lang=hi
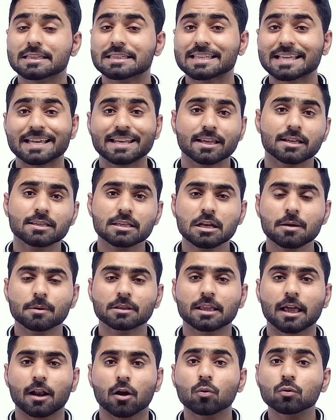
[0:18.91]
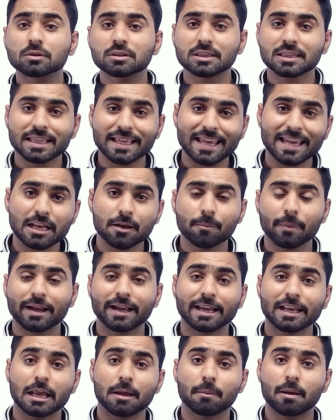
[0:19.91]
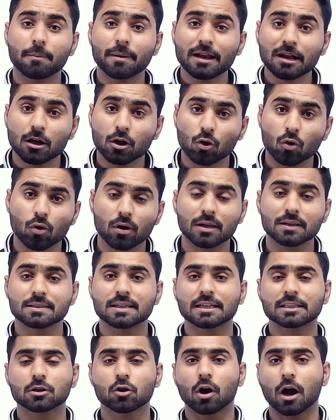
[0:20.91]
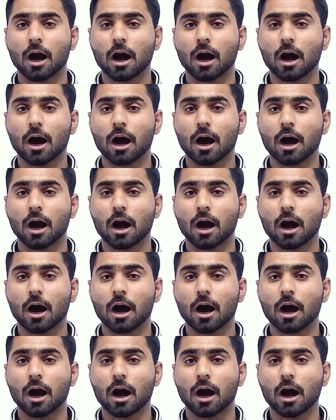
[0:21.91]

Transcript: सीरियसली बता रहा हूँ तीन महीने में भी ग्रो कर सकते हो